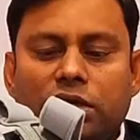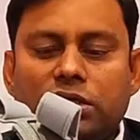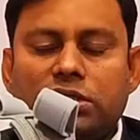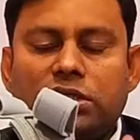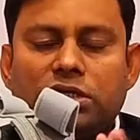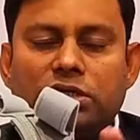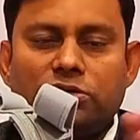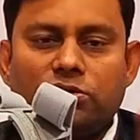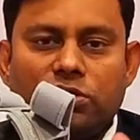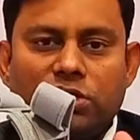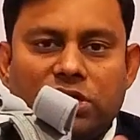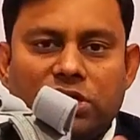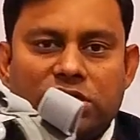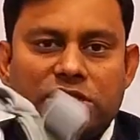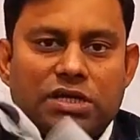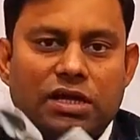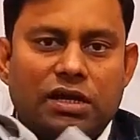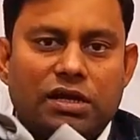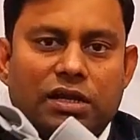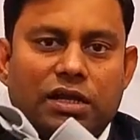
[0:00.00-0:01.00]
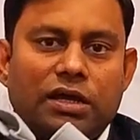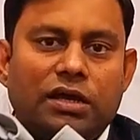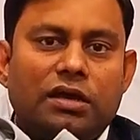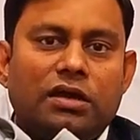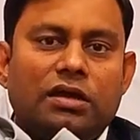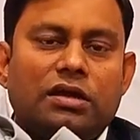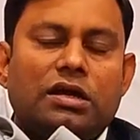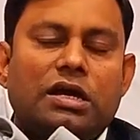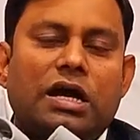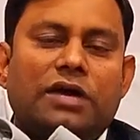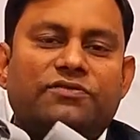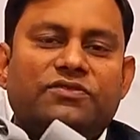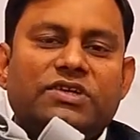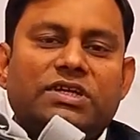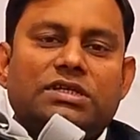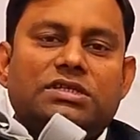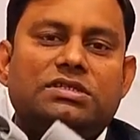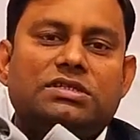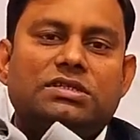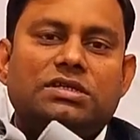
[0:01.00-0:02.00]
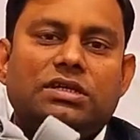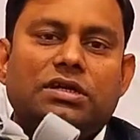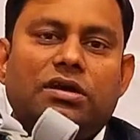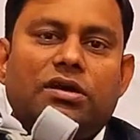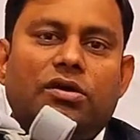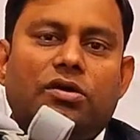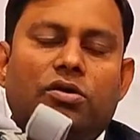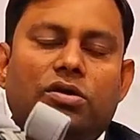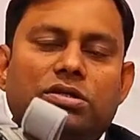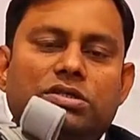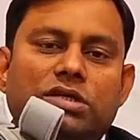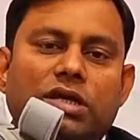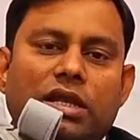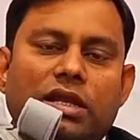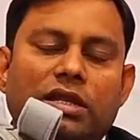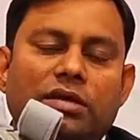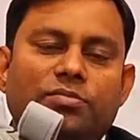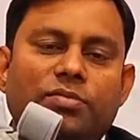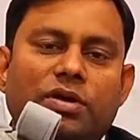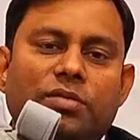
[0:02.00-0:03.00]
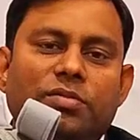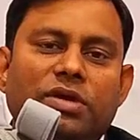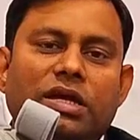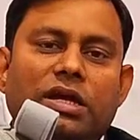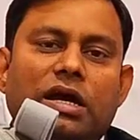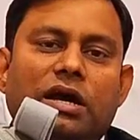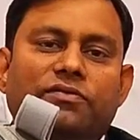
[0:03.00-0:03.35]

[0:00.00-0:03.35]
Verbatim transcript: इसकी जो रिजल्ट है काफ़ी अच्छी है और चलने में भी